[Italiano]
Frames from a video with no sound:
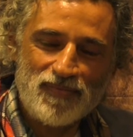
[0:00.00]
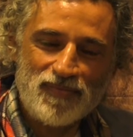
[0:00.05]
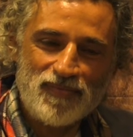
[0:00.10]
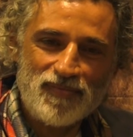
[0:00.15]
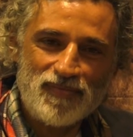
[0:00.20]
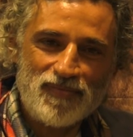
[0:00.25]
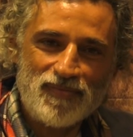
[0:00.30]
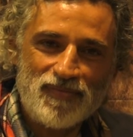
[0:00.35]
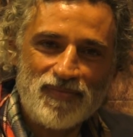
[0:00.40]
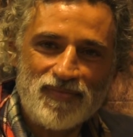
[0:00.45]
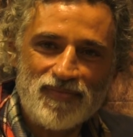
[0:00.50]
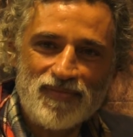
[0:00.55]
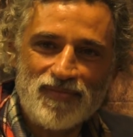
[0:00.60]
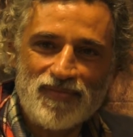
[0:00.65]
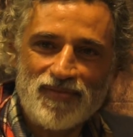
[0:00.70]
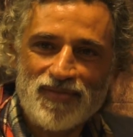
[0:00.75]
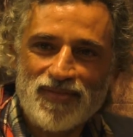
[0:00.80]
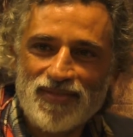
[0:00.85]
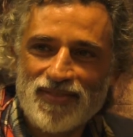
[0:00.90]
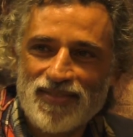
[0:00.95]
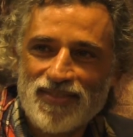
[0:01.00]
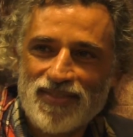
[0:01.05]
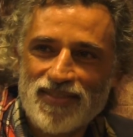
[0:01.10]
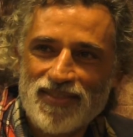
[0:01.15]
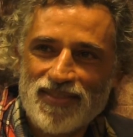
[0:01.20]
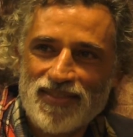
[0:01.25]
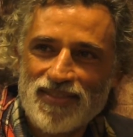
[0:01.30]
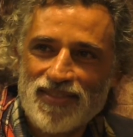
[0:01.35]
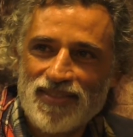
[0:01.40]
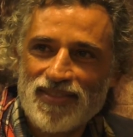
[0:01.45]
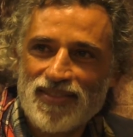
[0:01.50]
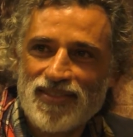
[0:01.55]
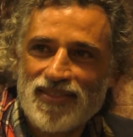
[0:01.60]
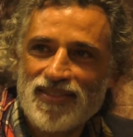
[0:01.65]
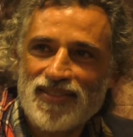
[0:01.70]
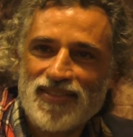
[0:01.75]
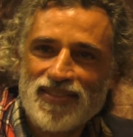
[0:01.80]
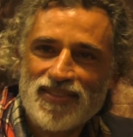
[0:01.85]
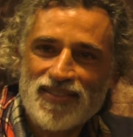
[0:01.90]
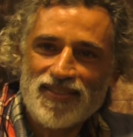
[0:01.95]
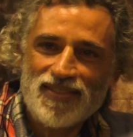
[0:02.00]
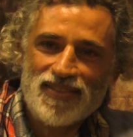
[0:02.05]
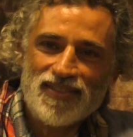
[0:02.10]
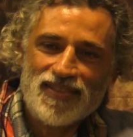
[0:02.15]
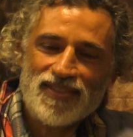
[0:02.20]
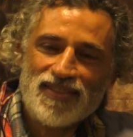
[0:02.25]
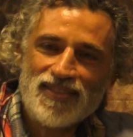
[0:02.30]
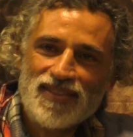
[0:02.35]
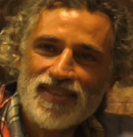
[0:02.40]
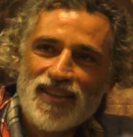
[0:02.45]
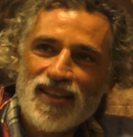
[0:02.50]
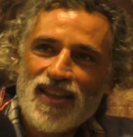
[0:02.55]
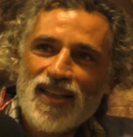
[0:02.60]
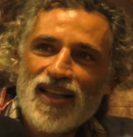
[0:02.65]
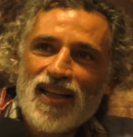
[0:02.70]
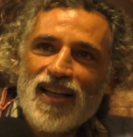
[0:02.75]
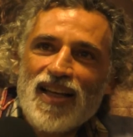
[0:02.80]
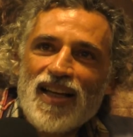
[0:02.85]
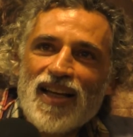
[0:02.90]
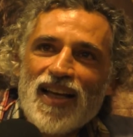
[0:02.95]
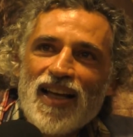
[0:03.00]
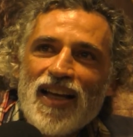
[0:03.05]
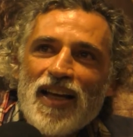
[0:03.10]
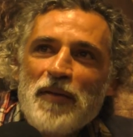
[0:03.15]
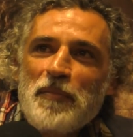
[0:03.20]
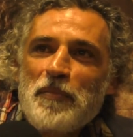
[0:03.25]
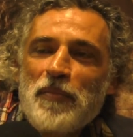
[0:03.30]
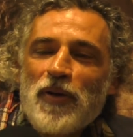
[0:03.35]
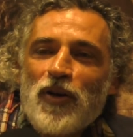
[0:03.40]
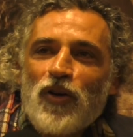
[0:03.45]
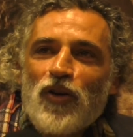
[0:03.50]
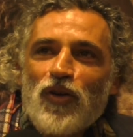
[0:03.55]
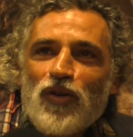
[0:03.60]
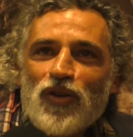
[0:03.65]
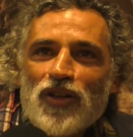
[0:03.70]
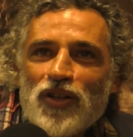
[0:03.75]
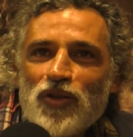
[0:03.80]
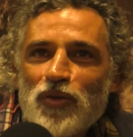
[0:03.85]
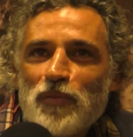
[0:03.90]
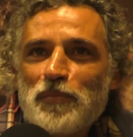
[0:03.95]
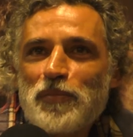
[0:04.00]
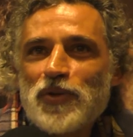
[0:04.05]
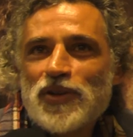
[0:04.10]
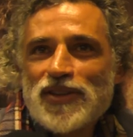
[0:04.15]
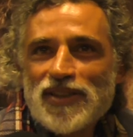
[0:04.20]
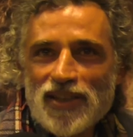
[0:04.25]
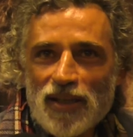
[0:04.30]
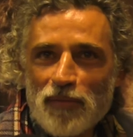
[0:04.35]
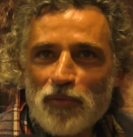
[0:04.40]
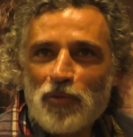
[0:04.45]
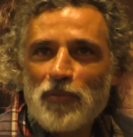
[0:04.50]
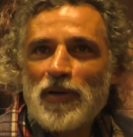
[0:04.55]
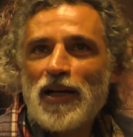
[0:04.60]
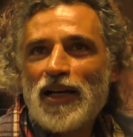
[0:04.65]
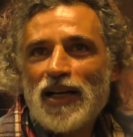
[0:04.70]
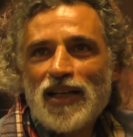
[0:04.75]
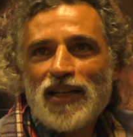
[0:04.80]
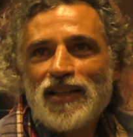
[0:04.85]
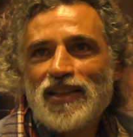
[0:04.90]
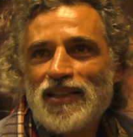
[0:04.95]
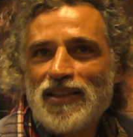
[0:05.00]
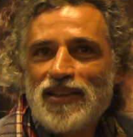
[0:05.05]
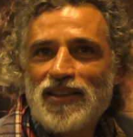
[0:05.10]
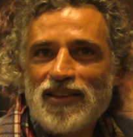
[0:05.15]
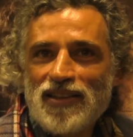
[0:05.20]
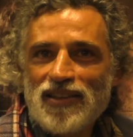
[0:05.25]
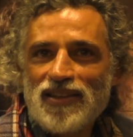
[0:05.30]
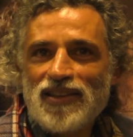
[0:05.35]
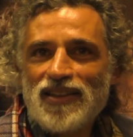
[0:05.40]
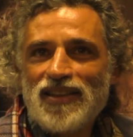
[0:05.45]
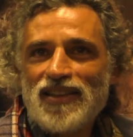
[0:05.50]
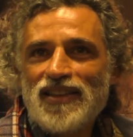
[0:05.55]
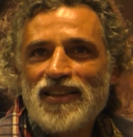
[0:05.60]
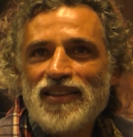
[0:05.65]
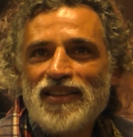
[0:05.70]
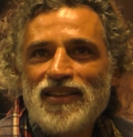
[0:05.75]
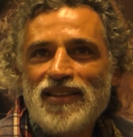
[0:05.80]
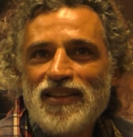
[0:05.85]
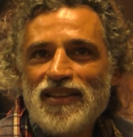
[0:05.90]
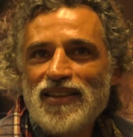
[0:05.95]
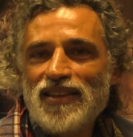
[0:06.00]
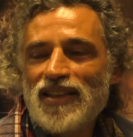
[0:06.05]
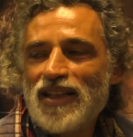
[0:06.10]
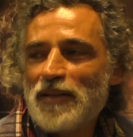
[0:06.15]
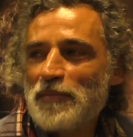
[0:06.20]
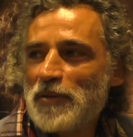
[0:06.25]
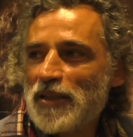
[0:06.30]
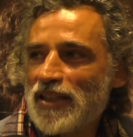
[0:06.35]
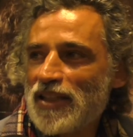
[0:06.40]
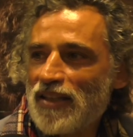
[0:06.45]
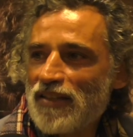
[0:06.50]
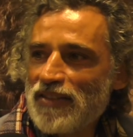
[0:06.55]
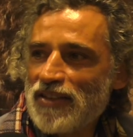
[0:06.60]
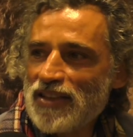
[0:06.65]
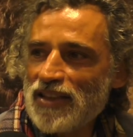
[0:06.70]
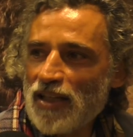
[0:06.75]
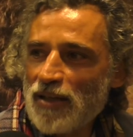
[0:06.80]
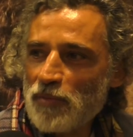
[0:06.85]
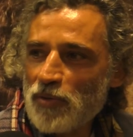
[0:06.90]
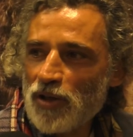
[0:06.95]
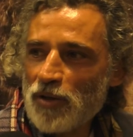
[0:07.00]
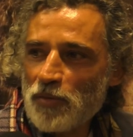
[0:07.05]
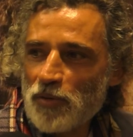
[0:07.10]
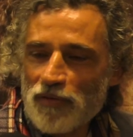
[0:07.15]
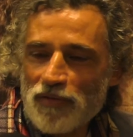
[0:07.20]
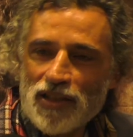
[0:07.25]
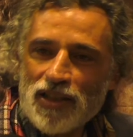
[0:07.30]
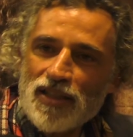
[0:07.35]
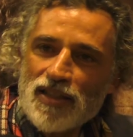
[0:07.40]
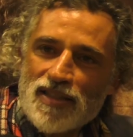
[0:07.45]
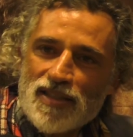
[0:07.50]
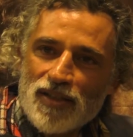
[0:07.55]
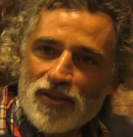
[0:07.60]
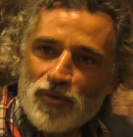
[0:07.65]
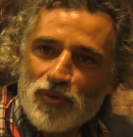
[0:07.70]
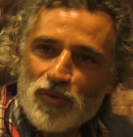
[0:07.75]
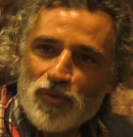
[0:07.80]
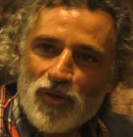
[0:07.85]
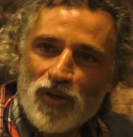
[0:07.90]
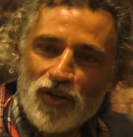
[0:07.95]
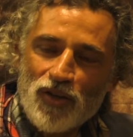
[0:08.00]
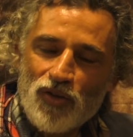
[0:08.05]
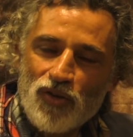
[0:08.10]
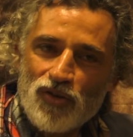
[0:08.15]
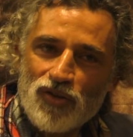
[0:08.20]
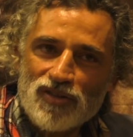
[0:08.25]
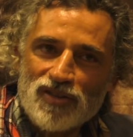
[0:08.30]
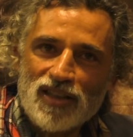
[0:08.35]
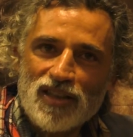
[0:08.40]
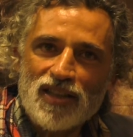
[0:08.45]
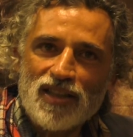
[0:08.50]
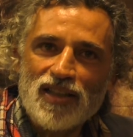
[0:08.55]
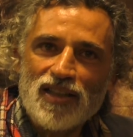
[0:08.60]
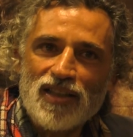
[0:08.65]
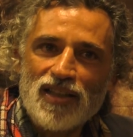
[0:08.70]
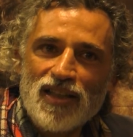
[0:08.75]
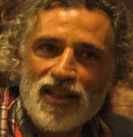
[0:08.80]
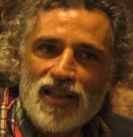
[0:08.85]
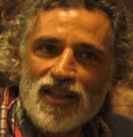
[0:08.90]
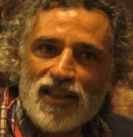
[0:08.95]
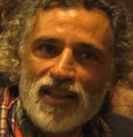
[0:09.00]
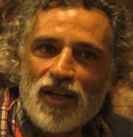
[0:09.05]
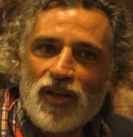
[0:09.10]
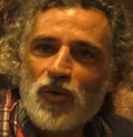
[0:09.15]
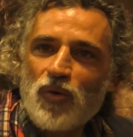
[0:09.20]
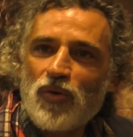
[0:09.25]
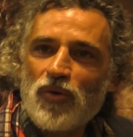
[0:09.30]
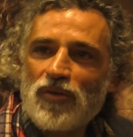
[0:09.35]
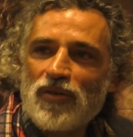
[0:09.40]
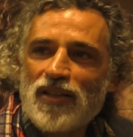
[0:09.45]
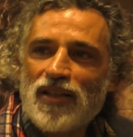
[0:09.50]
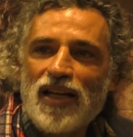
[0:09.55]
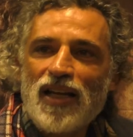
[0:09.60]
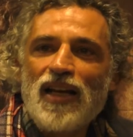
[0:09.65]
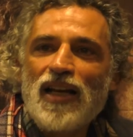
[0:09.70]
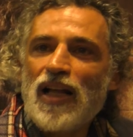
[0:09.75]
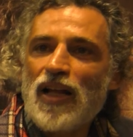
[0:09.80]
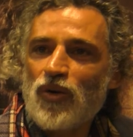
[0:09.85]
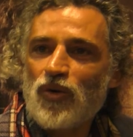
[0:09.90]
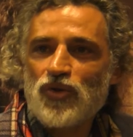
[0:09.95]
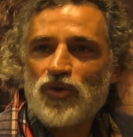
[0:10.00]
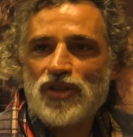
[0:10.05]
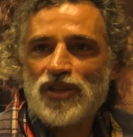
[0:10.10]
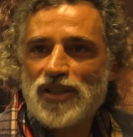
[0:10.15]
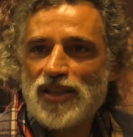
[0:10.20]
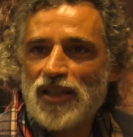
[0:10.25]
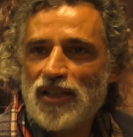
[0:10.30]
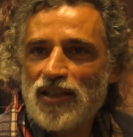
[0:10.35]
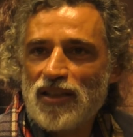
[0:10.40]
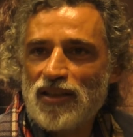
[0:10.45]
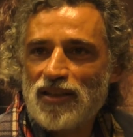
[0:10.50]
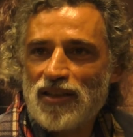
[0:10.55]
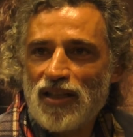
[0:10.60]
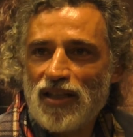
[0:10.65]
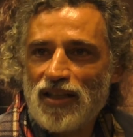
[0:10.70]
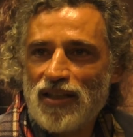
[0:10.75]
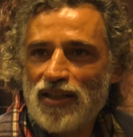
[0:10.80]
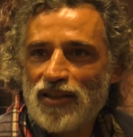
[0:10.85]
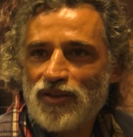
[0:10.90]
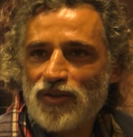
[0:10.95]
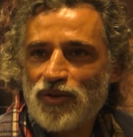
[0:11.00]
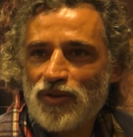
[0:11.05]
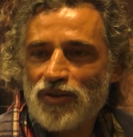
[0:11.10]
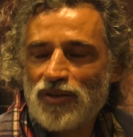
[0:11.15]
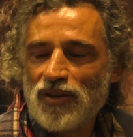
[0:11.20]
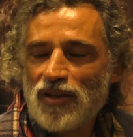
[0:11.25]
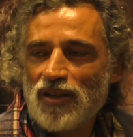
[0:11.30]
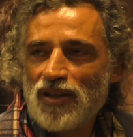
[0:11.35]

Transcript: quello di que quegli anni, da quello di quei mondi? E eh, però noi non possiamo mai dire perché vediamo la provenienza di un qualcosa che, che, che là non ci sia del talento